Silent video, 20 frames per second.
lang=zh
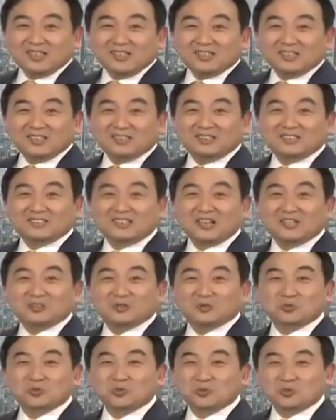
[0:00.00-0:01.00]
其实在
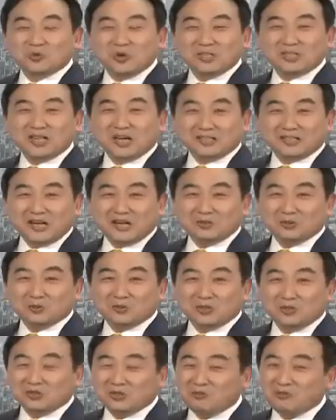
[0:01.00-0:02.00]
中共官场当
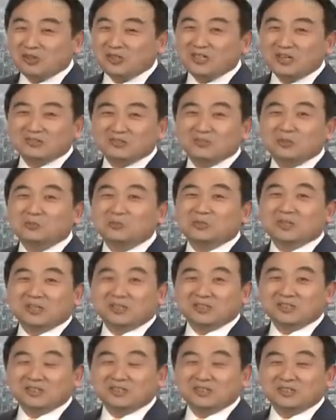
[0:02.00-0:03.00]
中有个非常逗哏
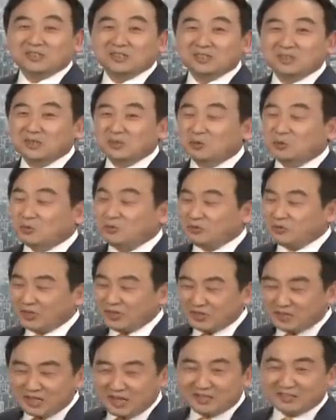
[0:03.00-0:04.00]
儿又
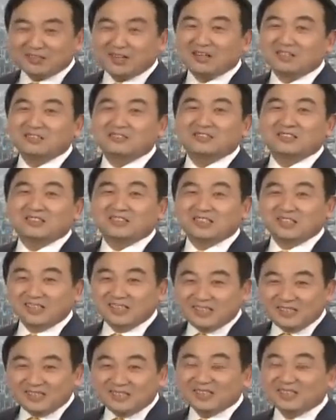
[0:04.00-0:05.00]
非常让人能
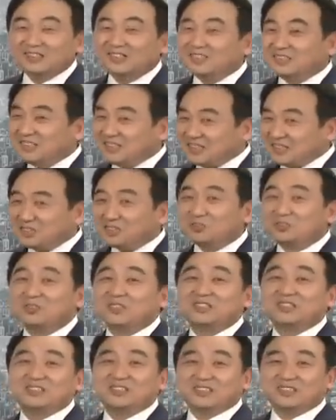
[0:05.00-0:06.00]
理解和接受
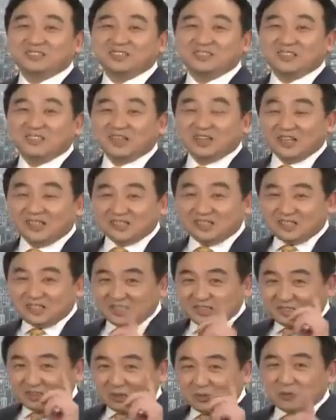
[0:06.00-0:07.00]
的事情，
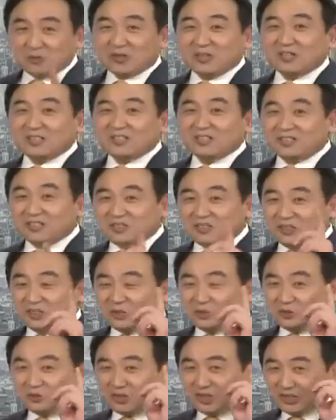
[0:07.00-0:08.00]
既逗哏儿
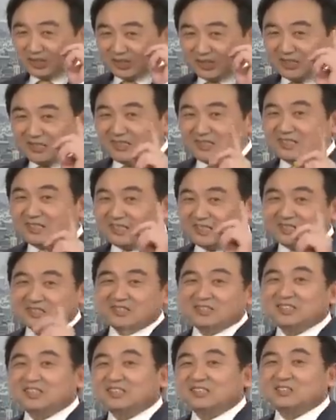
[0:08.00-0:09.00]
又能理解和
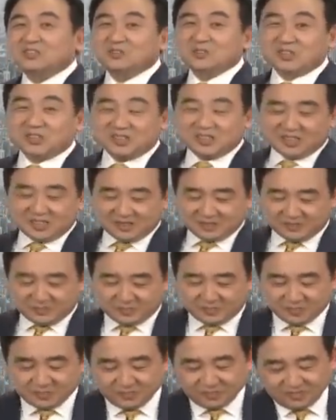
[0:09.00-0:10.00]
接受的事情。
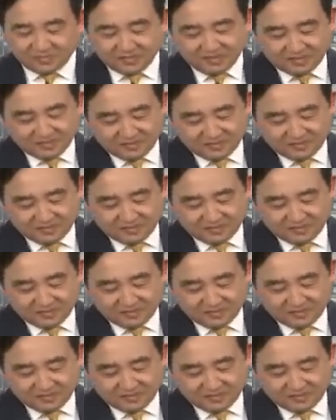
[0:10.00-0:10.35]
我们